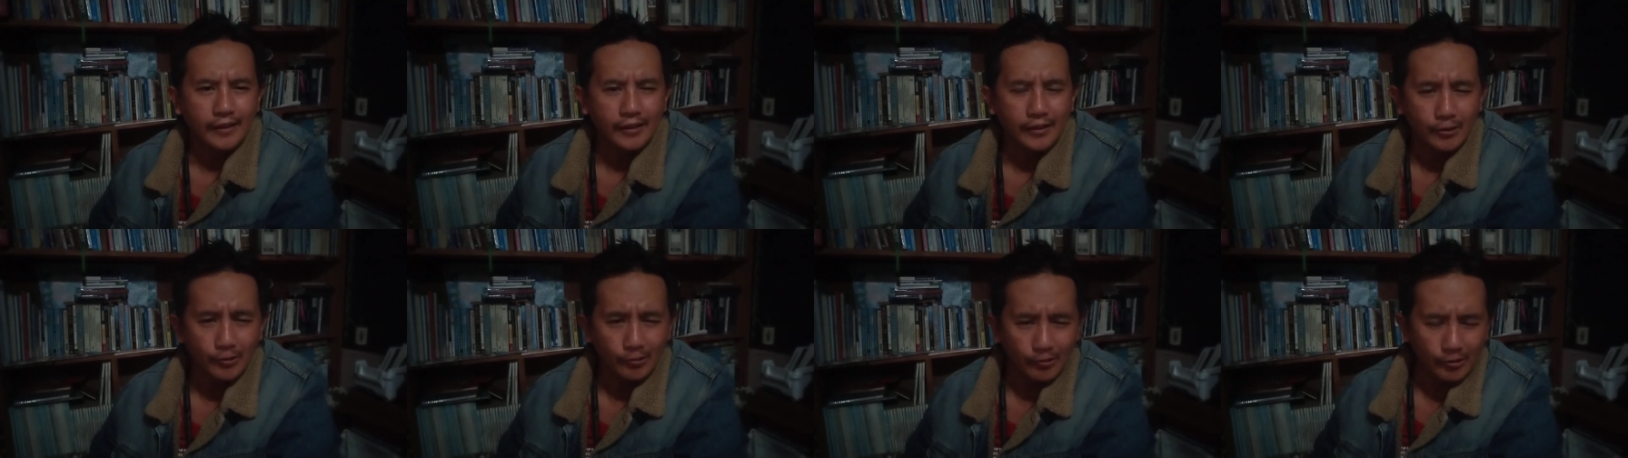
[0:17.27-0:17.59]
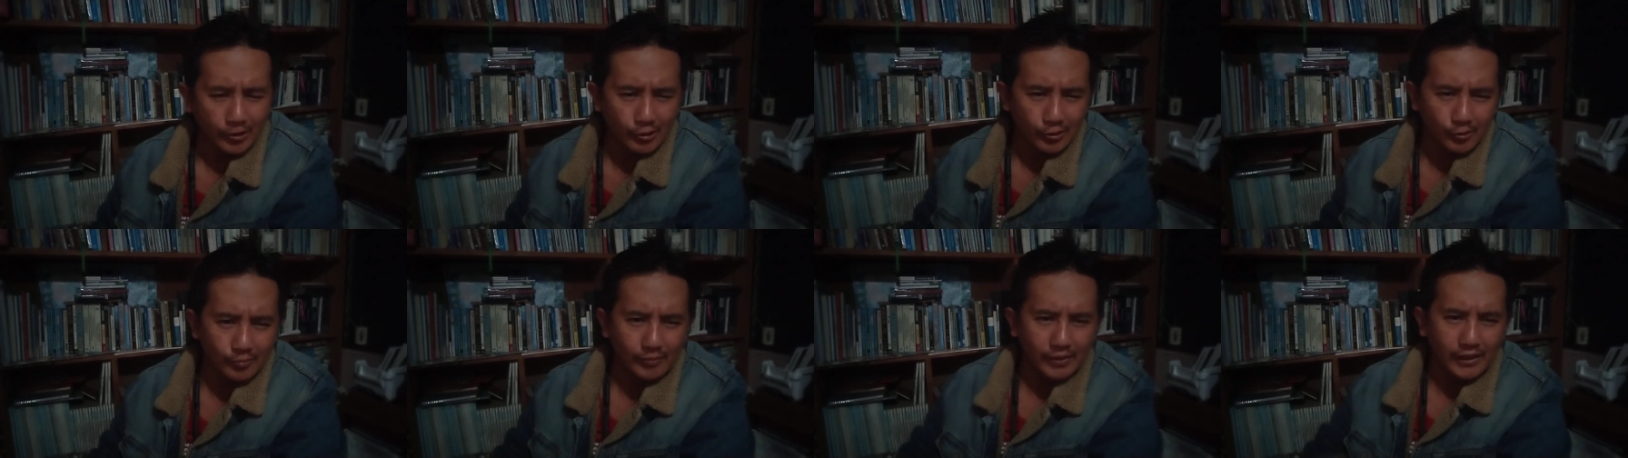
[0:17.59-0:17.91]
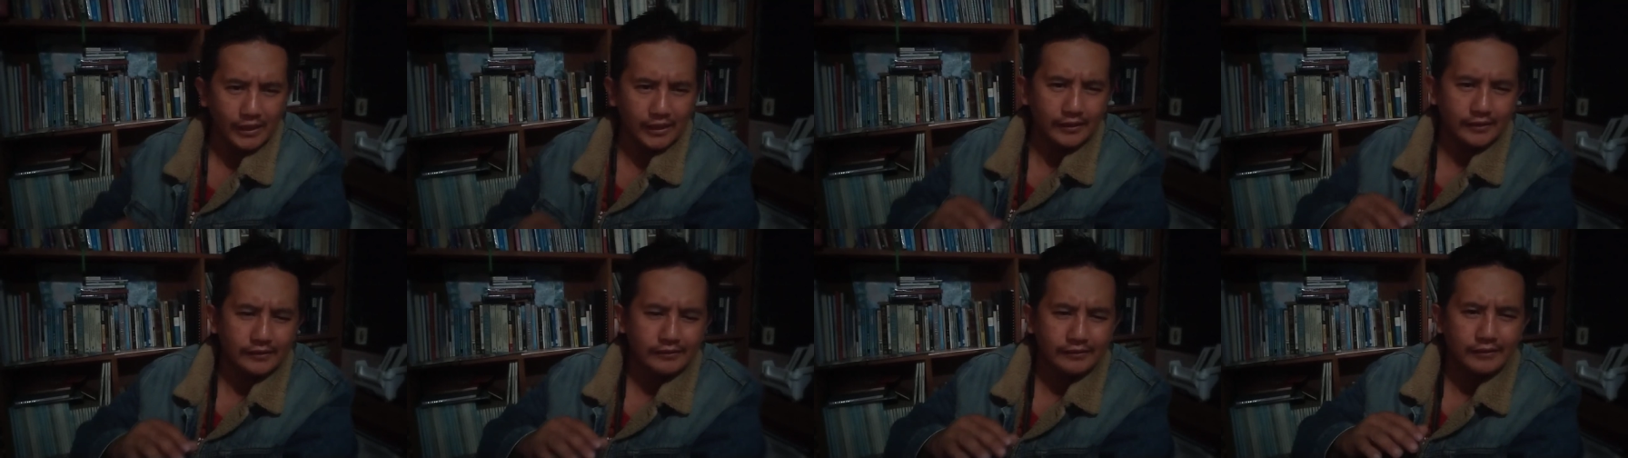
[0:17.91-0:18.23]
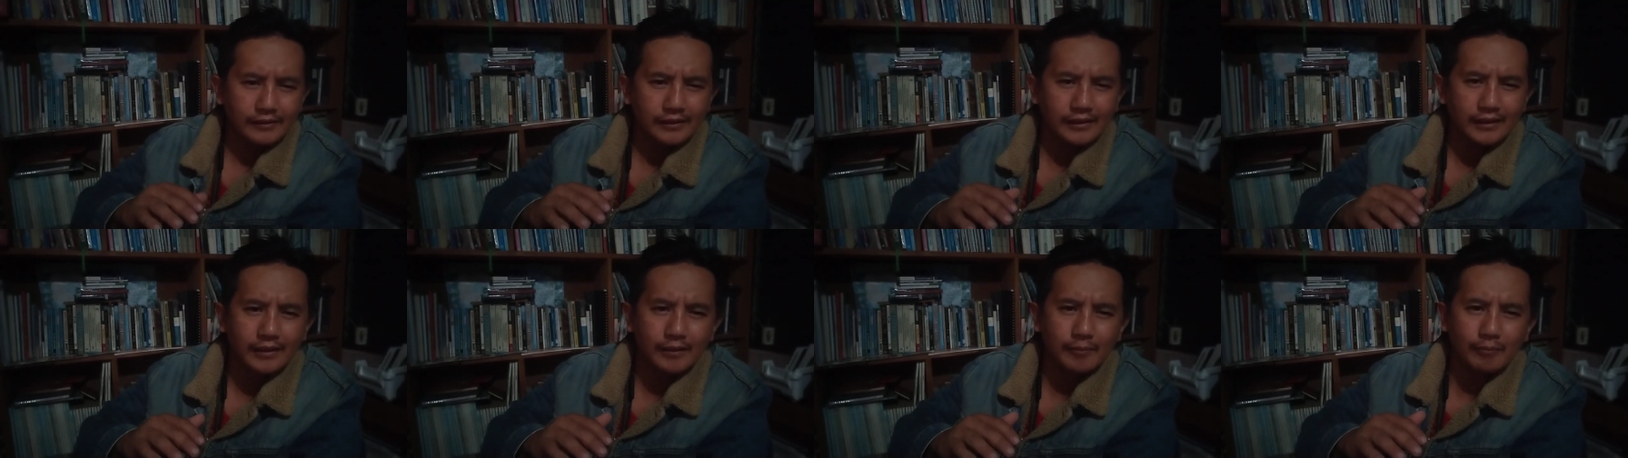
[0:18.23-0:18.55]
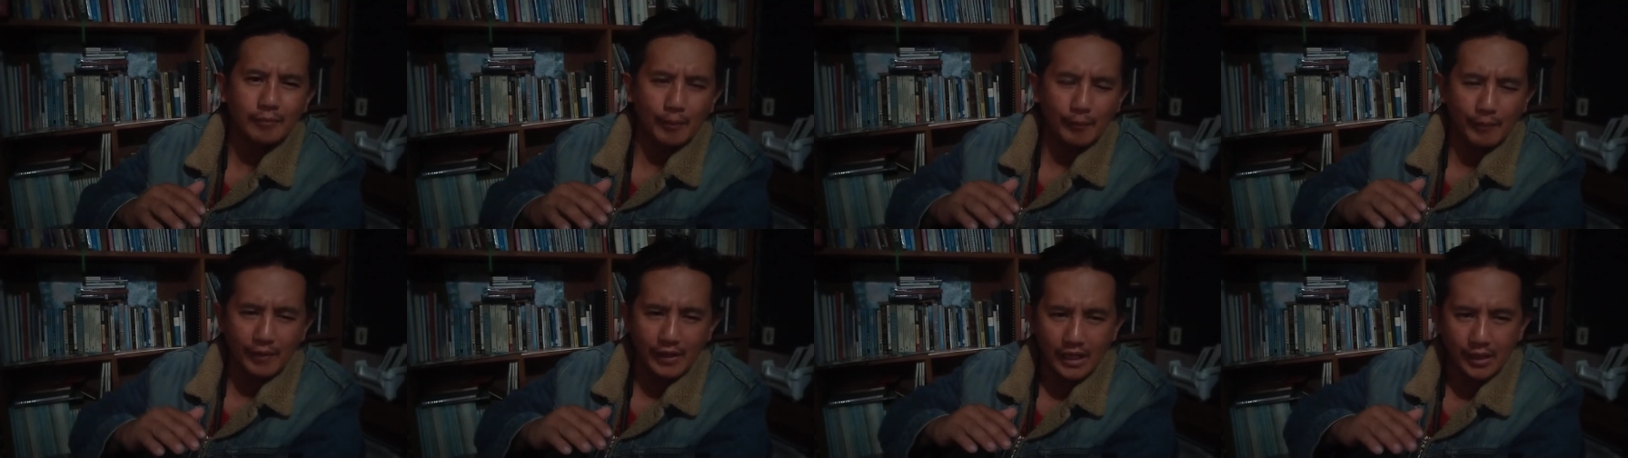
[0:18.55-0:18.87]
And da duma,
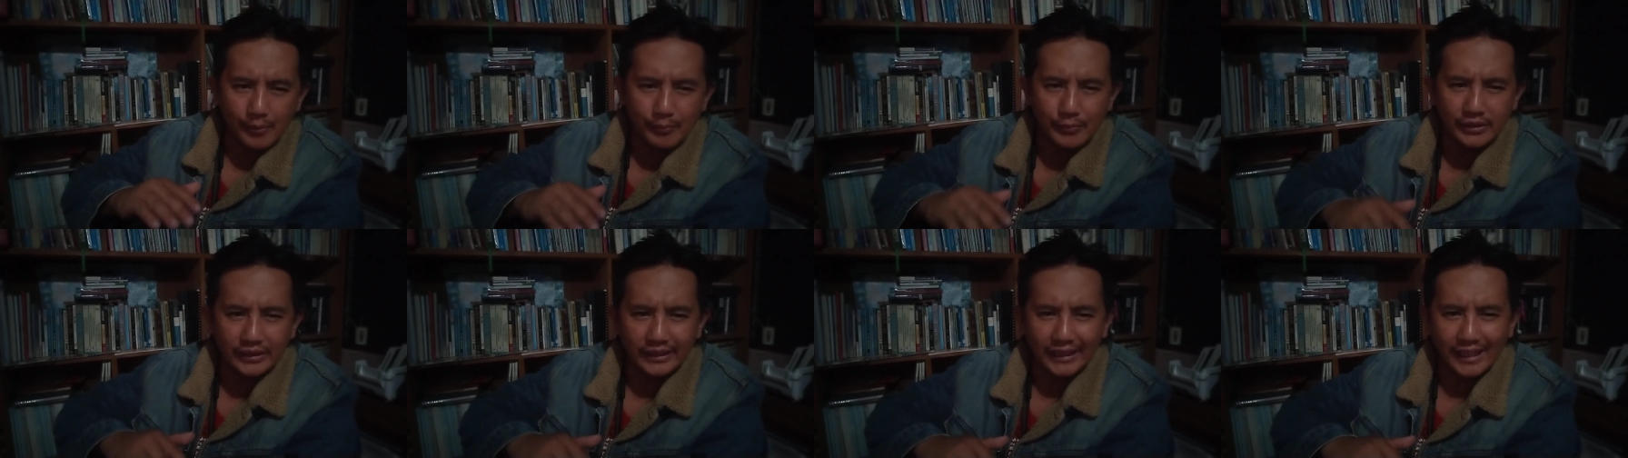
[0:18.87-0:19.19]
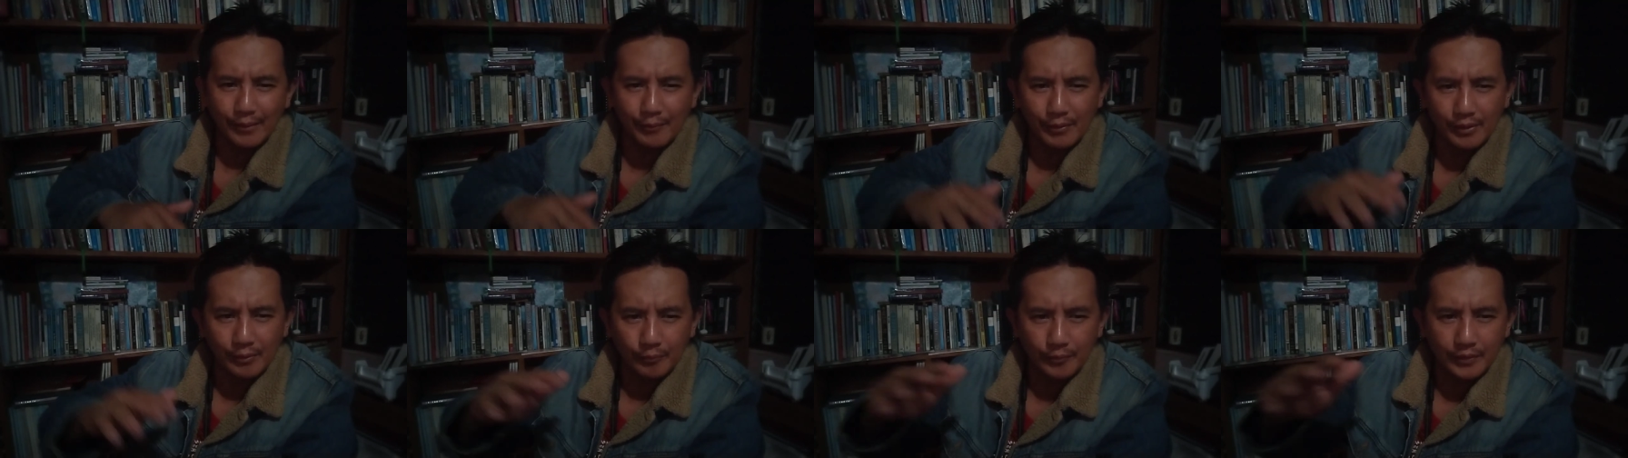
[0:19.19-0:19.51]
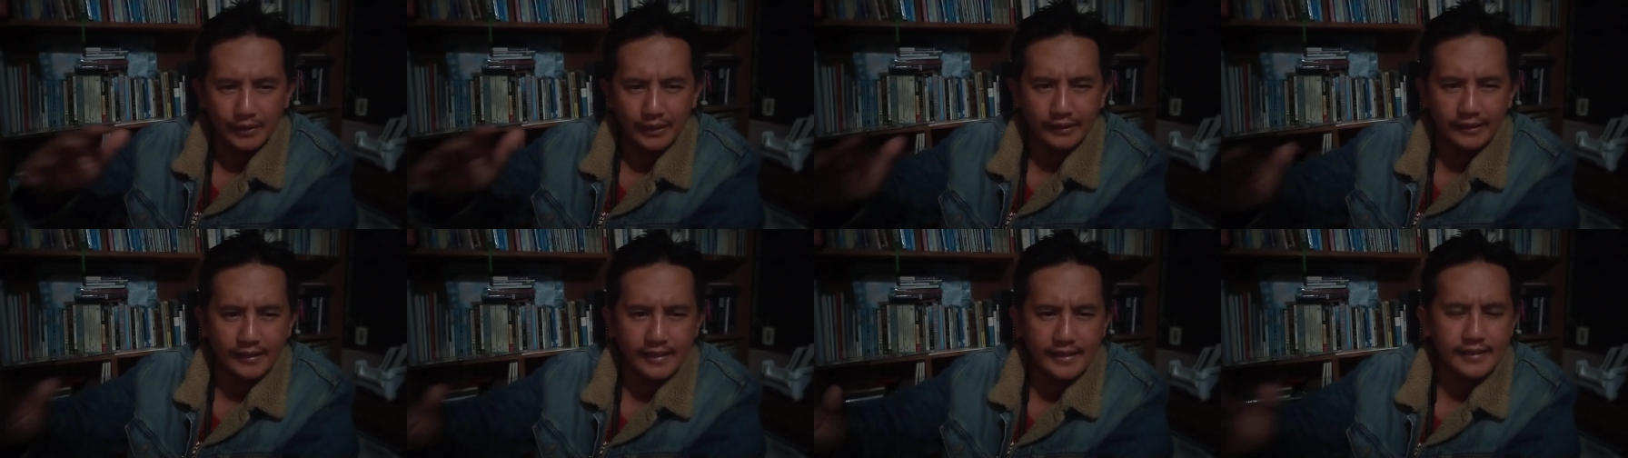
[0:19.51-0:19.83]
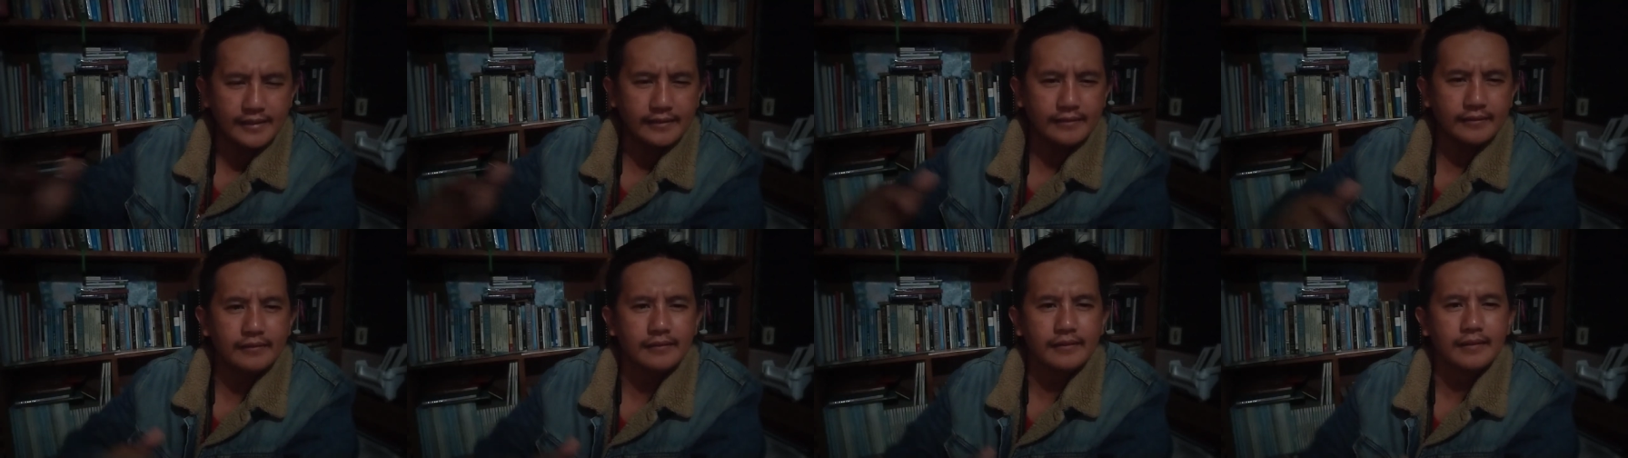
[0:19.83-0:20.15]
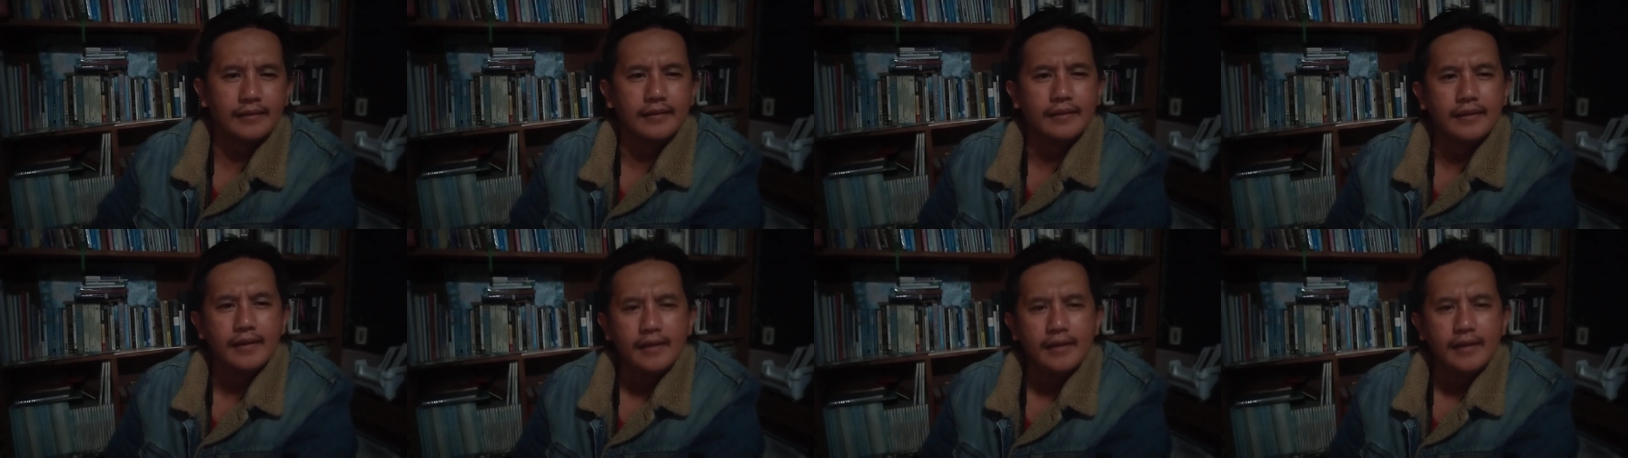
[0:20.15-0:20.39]
mapan kami ti kawan bantayan.